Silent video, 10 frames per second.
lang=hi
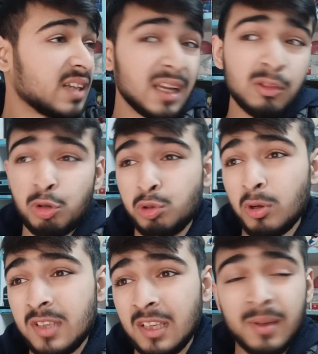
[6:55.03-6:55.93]
चाहे
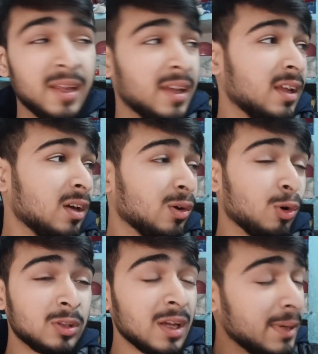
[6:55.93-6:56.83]
दोस्तों के साथ बने
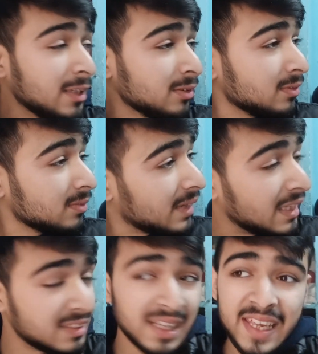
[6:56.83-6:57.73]
होता बहन
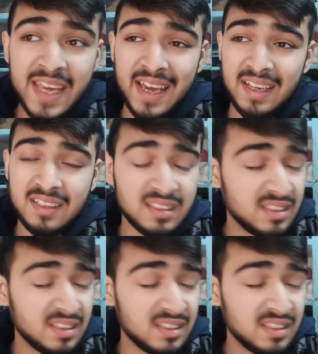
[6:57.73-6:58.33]
कैंसिल ही है